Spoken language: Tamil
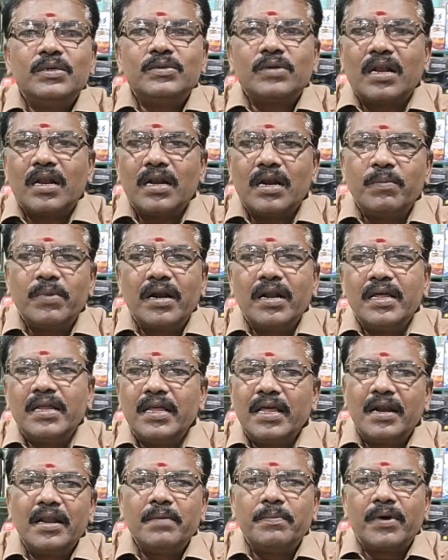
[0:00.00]
ஸோ அதனால் நண்பர்களே
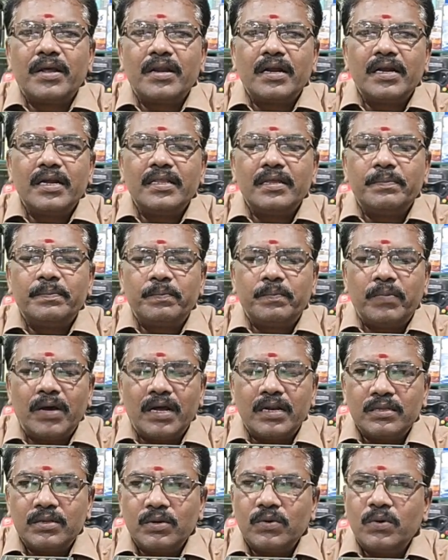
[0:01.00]
நேரிலே பாருங்கள் இதை
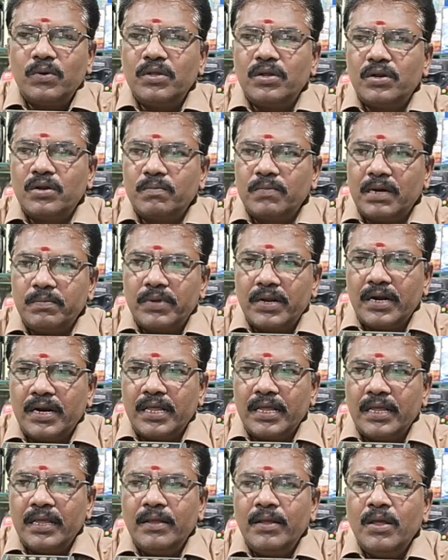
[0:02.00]
பார்த்து கொண்டிருக்கும்
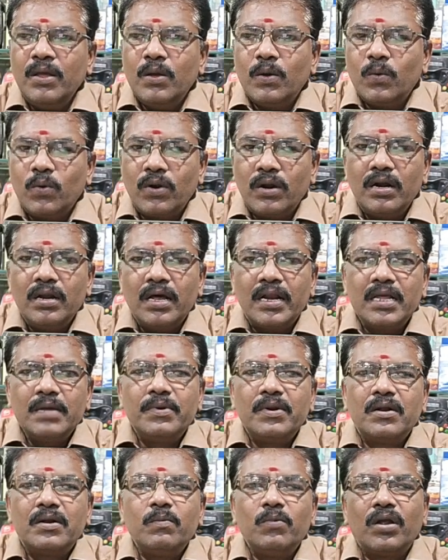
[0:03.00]
நண்பர்களே உங்கள்
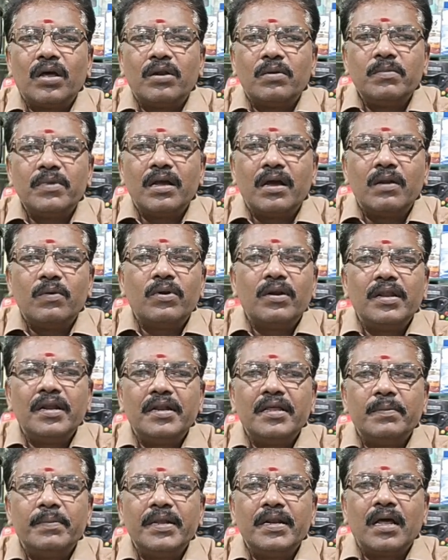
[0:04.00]
அனைவருக்கும் ஒரு அருமையான ஒரு
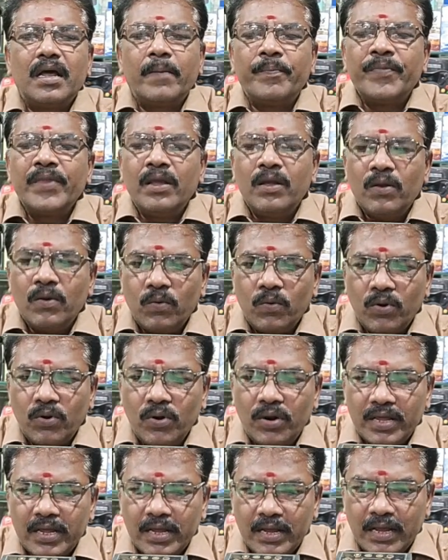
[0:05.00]
லீடு எப்படின்னா
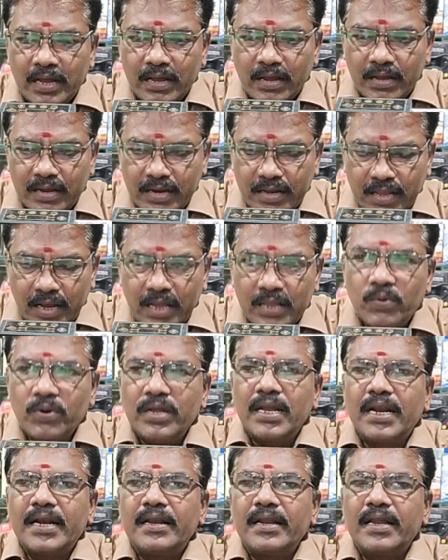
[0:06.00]
உங்களுடைய ஏதாவது
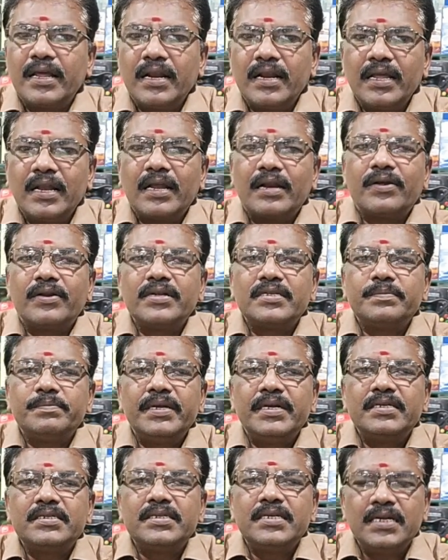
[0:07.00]
ஒரு எலக்ட்ரிக்கல் எலக்ட்ரானிக்ஸ்
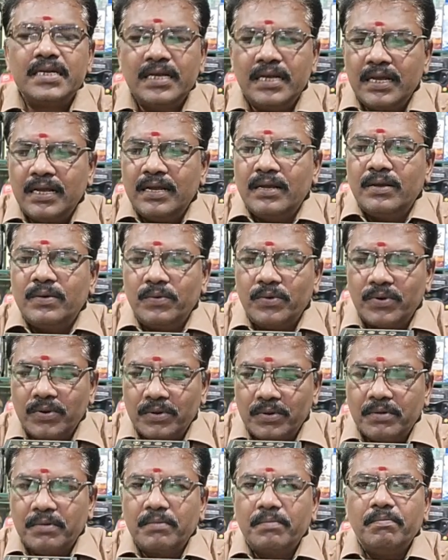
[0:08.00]
பேஸ்டு ஒரு